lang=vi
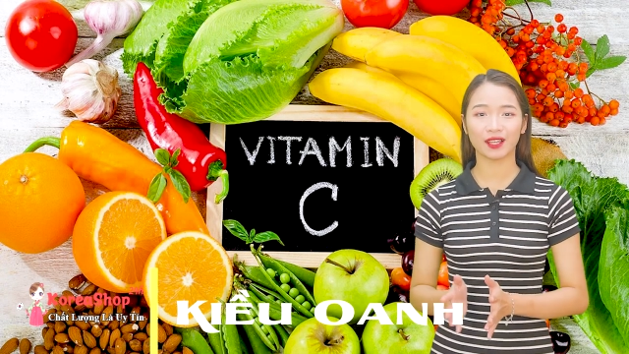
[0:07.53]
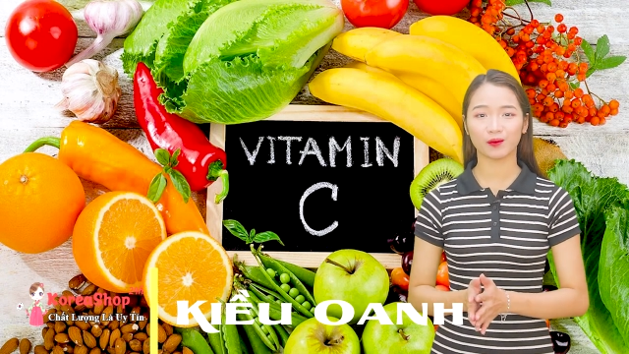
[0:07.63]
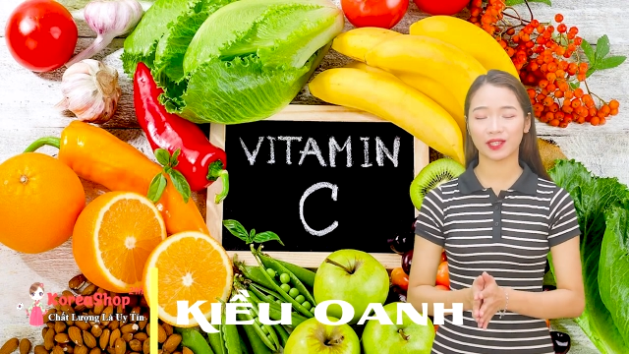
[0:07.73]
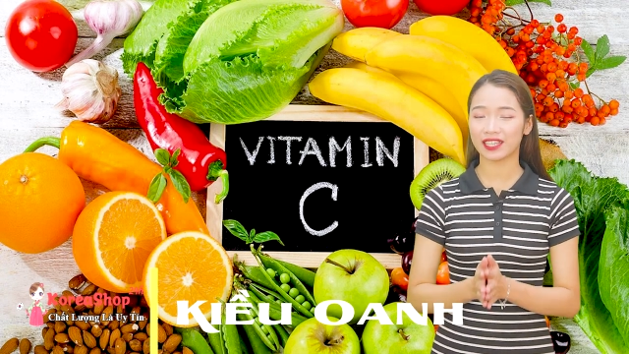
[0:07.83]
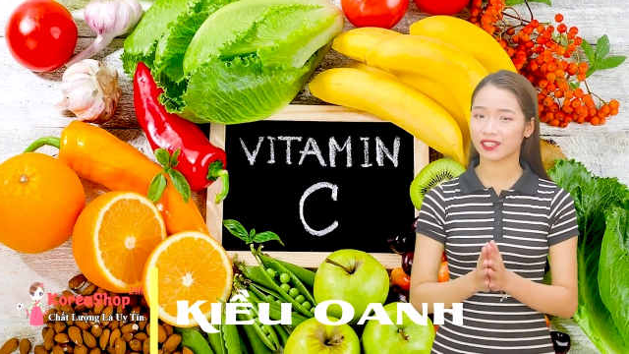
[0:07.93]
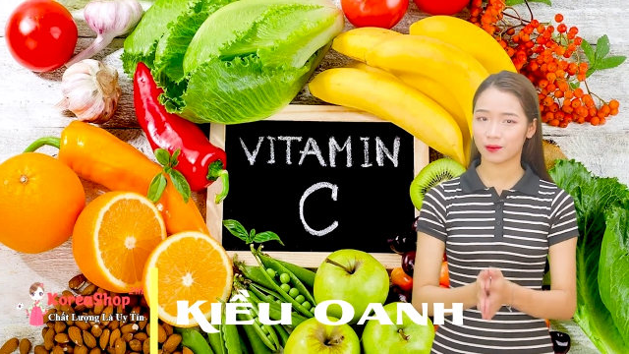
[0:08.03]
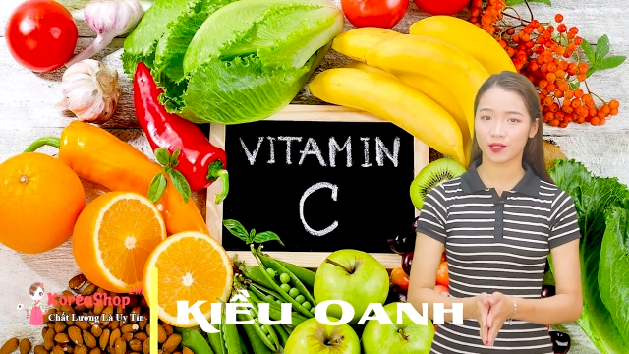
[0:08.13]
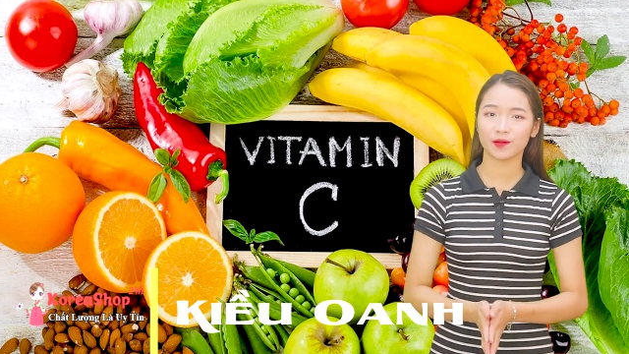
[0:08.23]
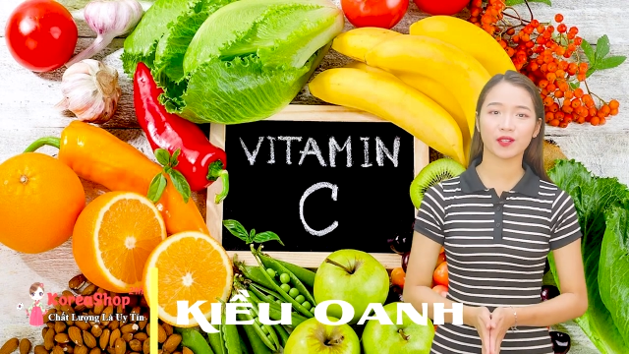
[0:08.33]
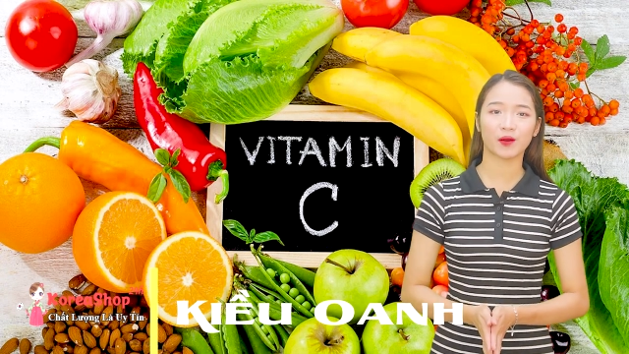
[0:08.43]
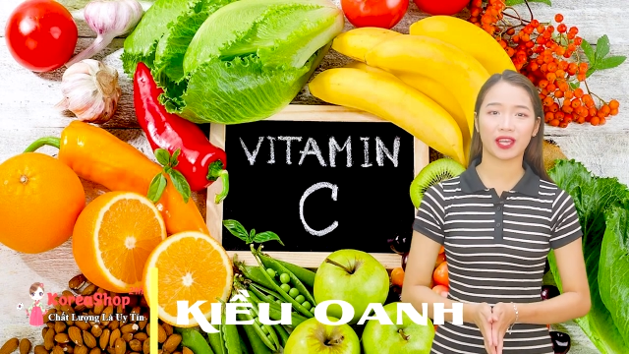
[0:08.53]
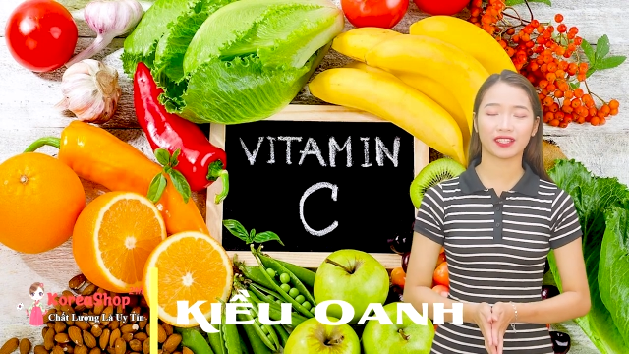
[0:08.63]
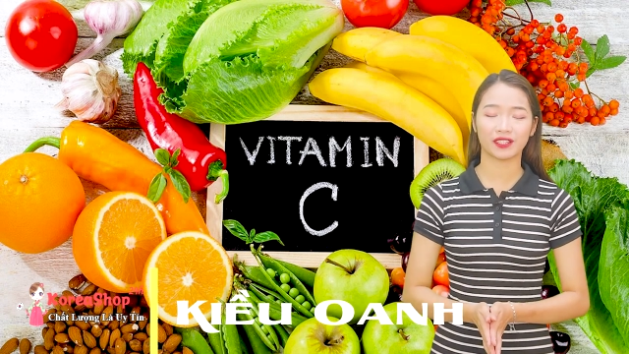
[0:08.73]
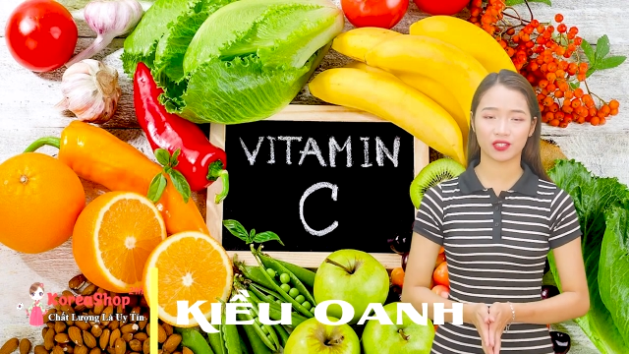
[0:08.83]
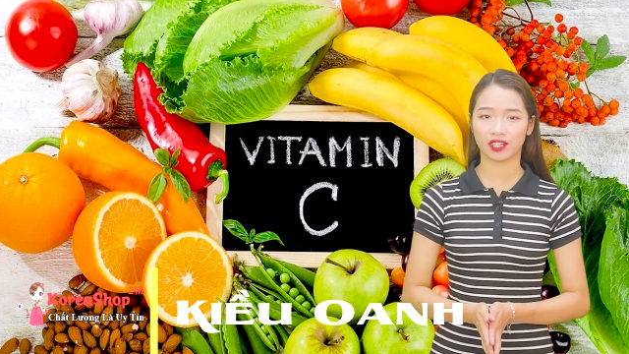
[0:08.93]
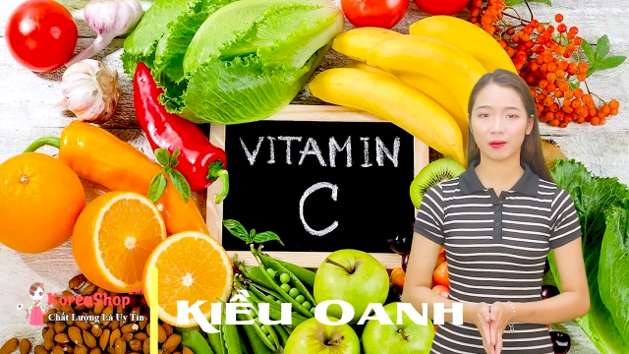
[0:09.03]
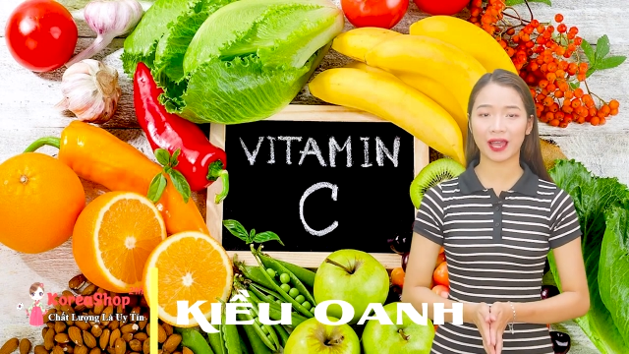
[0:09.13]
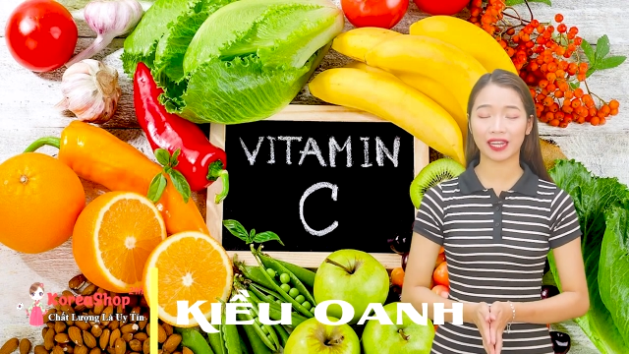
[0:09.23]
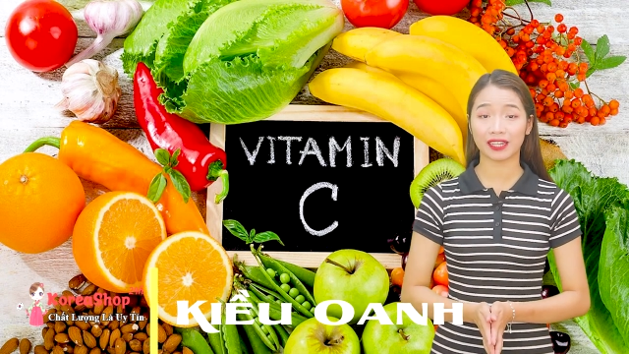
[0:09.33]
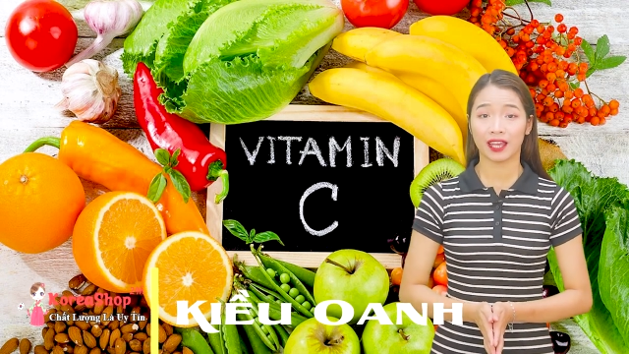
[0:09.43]
thông tin chăm sóc sức khỏe tới cho các
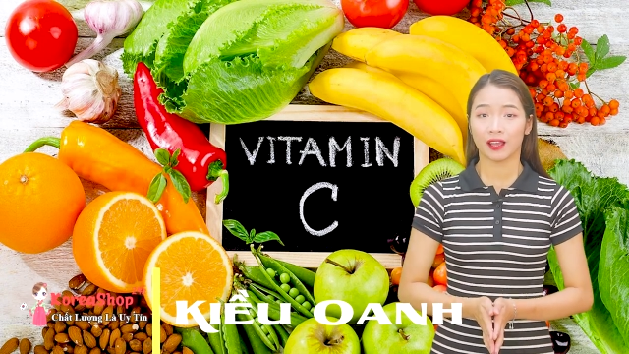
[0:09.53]
bạn.